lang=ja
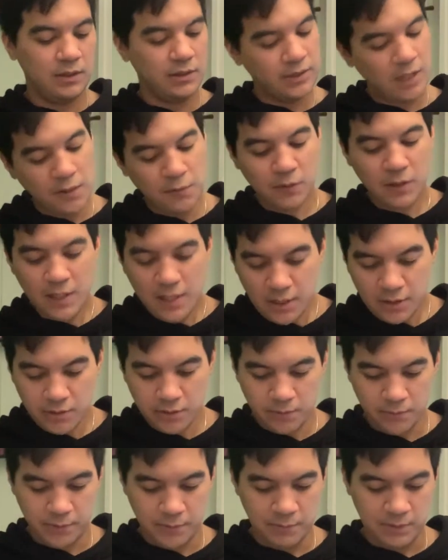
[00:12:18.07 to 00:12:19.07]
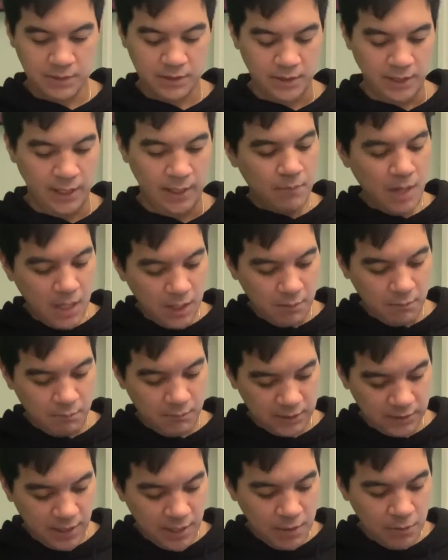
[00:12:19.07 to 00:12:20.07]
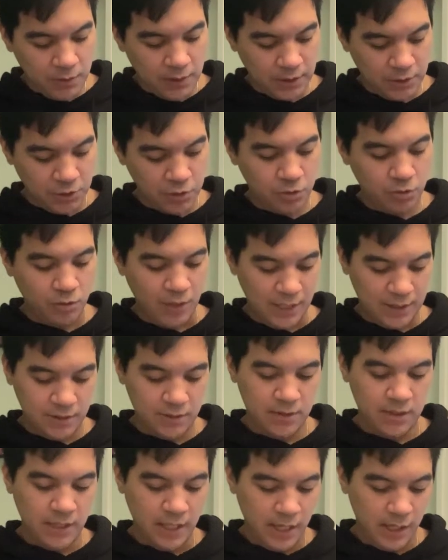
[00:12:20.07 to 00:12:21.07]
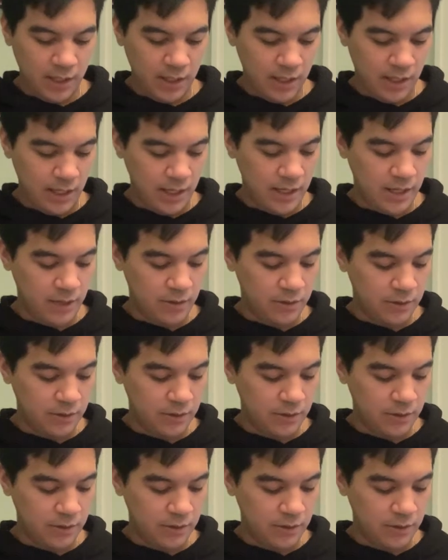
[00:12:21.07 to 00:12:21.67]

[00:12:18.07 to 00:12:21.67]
なのかなって思いますねまあ、まあ、最後にはちょっと熱いねえー、